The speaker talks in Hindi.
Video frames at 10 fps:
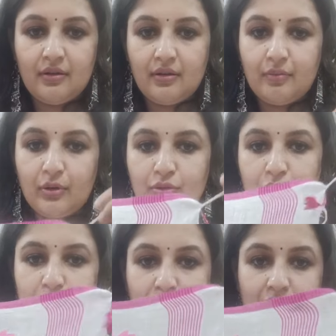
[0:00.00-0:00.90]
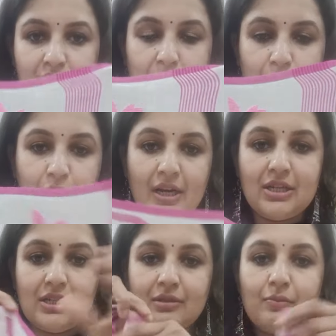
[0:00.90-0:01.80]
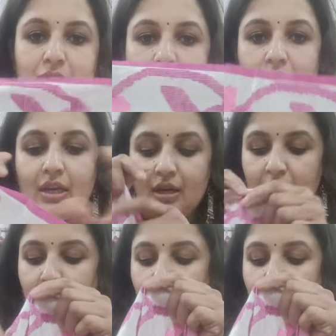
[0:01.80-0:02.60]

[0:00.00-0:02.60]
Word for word: और बहुत खूबसूरत से आपको टेशर्स मिल जाएंगे